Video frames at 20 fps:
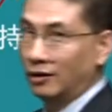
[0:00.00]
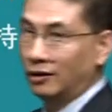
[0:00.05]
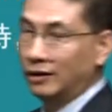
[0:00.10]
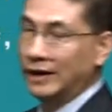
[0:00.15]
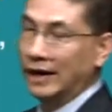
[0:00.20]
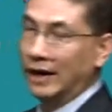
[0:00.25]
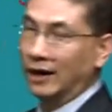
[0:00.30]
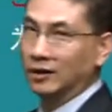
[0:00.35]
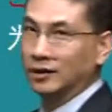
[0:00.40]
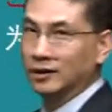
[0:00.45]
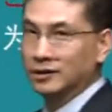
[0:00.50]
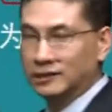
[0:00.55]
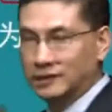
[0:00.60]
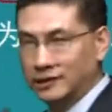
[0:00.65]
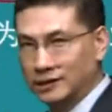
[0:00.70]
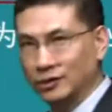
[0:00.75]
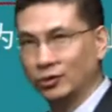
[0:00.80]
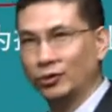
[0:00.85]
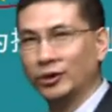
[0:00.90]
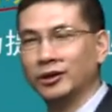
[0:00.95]
两个
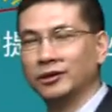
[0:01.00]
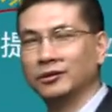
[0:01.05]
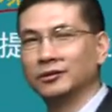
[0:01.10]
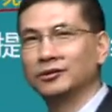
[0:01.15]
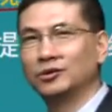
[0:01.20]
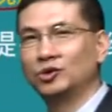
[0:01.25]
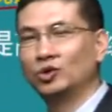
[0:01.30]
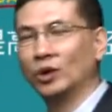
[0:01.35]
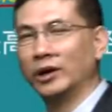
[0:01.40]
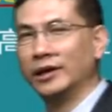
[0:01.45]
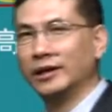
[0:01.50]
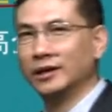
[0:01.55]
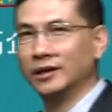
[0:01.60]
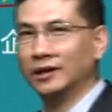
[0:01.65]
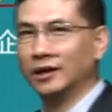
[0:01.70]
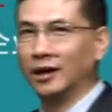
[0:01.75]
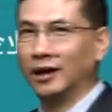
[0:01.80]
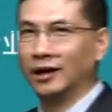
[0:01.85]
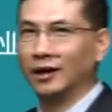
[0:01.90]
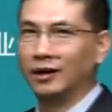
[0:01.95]
词汇做了一
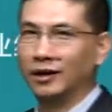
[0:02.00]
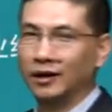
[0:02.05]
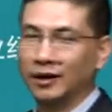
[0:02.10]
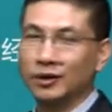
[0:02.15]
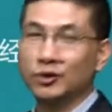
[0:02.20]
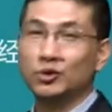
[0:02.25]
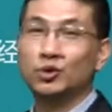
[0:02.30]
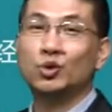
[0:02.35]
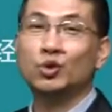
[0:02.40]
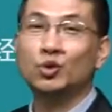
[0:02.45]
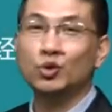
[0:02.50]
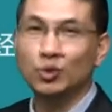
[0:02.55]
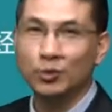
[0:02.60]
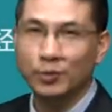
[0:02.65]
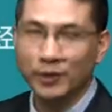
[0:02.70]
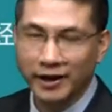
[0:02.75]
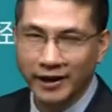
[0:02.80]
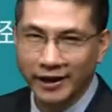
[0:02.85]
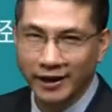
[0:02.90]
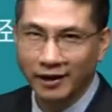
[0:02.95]
个区
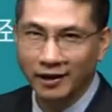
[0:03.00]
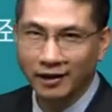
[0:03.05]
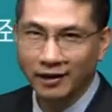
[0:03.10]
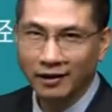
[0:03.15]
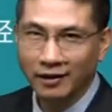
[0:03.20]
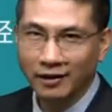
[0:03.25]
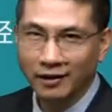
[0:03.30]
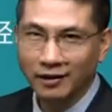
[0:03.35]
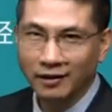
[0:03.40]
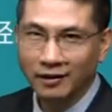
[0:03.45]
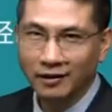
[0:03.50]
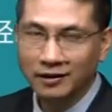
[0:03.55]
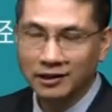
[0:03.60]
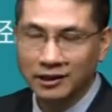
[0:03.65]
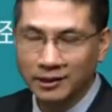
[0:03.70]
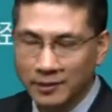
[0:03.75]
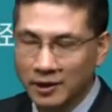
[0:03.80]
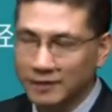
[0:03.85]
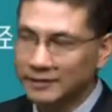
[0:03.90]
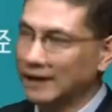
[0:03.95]
别。
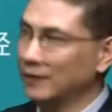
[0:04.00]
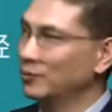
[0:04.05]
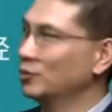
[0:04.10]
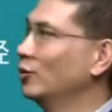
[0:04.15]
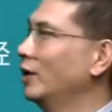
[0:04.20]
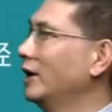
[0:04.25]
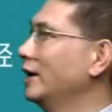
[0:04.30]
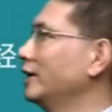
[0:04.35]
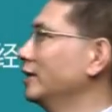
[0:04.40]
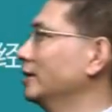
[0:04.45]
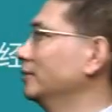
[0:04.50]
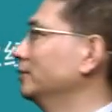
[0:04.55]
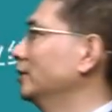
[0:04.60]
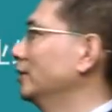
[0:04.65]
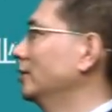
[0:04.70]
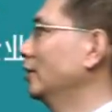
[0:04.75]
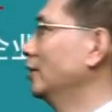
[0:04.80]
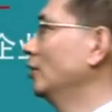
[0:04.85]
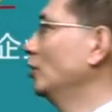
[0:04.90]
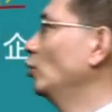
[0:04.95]
什么叫财务管理？
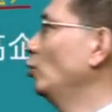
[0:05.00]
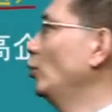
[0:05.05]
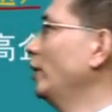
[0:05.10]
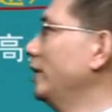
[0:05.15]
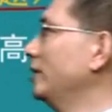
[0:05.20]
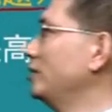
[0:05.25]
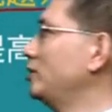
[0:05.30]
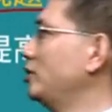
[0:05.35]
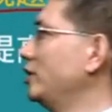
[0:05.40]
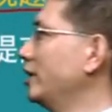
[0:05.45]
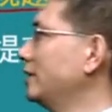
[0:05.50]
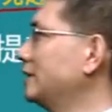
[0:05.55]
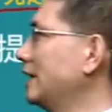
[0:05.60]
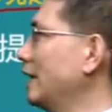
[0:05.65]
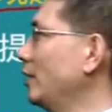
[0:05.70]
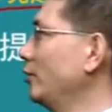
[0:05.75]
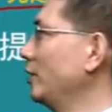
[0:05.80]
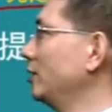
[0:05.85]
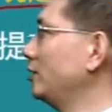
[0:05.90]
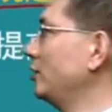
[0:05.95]
为企业
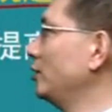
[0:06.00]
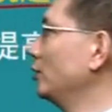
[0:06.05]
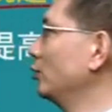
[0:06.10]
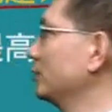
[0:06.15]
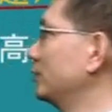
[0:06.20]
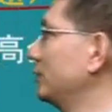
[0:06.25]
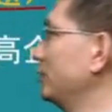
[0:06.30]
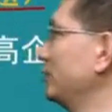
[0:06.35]
战略提供